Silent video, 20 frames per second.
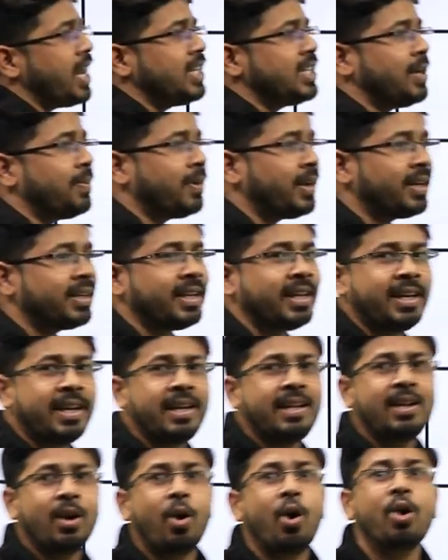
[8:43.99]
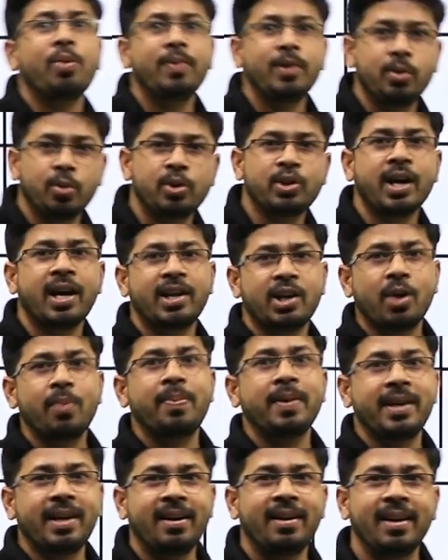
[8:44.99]
एलजबरा के ही नहीं और भी दो चार
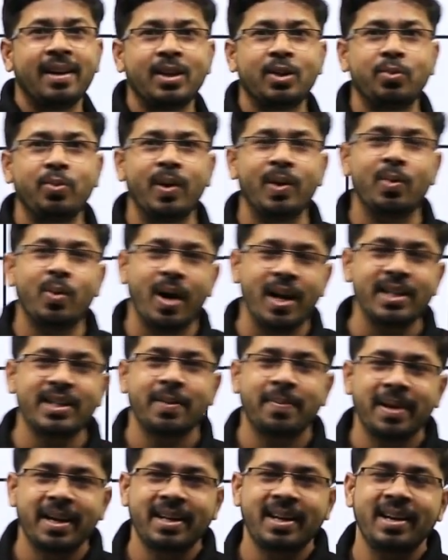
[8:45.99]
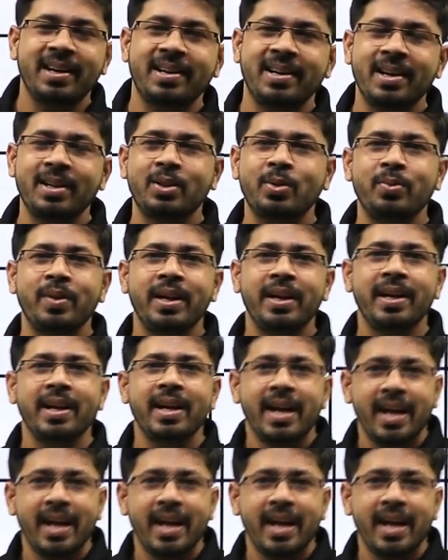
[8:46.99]
टॉपिक के गलत हुए अल्जबरा के गलत हुए